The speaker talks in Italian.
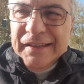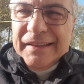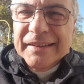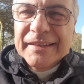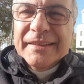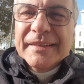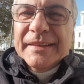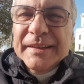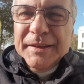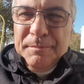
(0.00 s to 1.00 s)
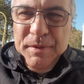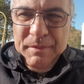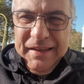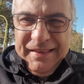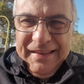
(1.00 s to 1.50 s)
che mi
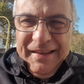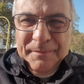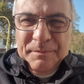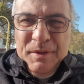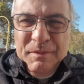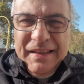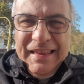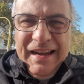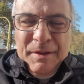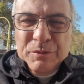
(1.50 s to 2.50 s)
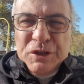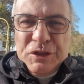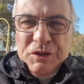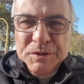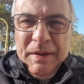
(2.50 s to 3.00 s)
mette, mi mette nella
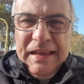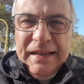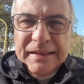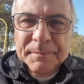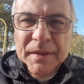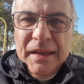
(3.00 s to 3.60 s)
posizione sbagliata.